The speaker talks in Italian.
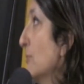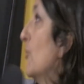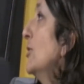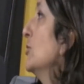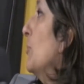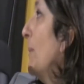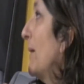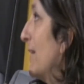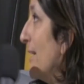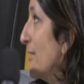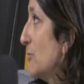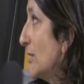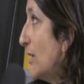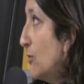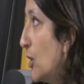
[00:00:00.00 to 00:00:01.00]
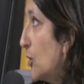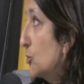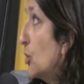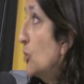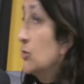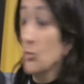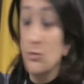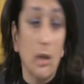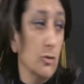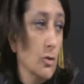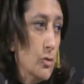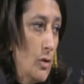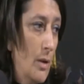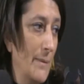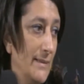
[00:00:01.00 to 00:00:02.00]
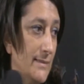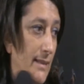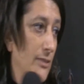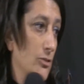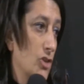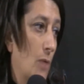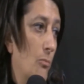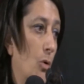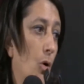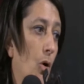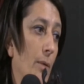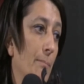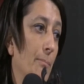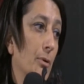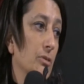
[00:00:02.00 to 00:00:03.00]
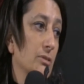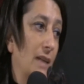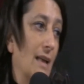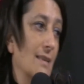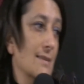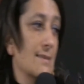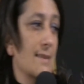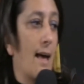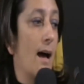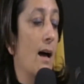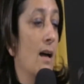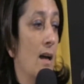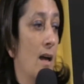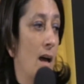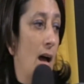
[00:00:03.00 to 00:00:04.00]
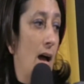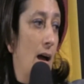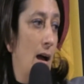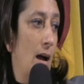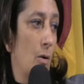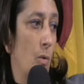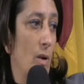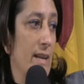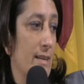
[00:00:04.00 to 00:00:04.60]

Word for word: dovendo parlare in una tavola rotonda ho dato solo solamente diciamo, importanza a